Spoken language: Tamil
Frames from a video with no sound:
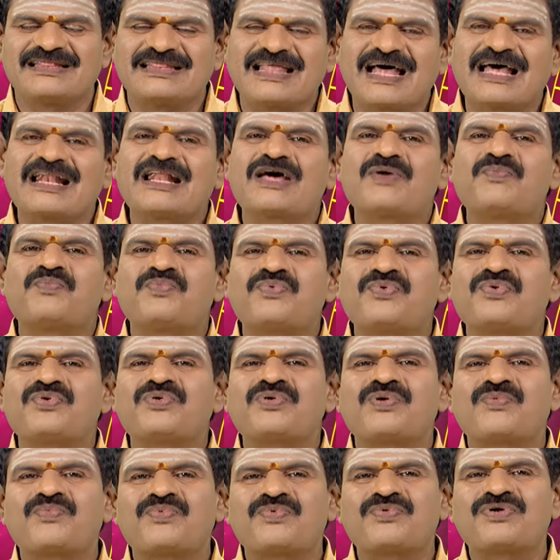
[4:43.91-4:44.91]

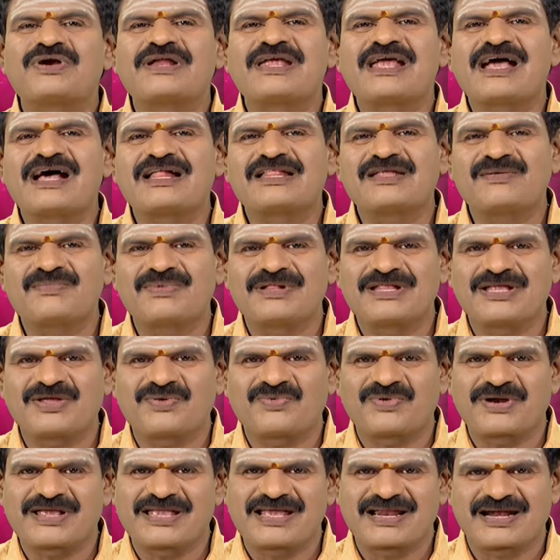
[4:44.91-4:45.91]
தனபூர்வ
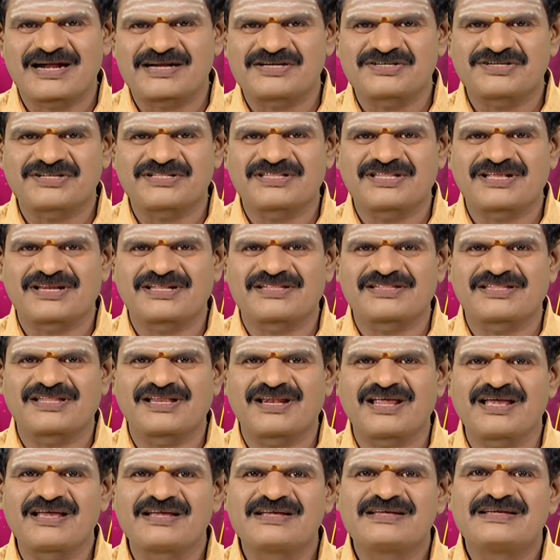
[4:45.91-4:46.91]
புண்ணியாதிபதியினுடைய
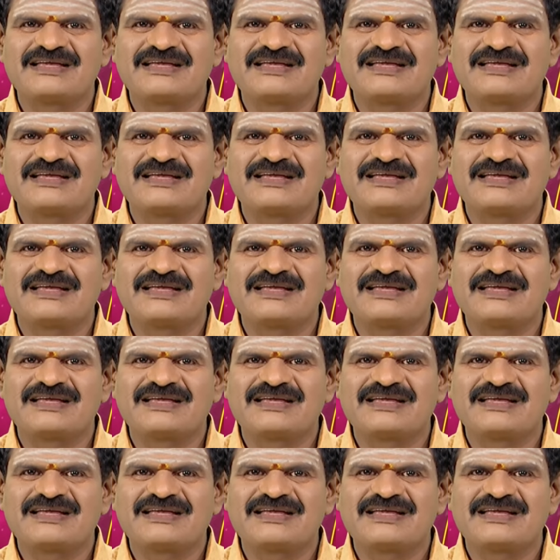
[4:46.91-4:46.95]
நட்சத்திரத்தில்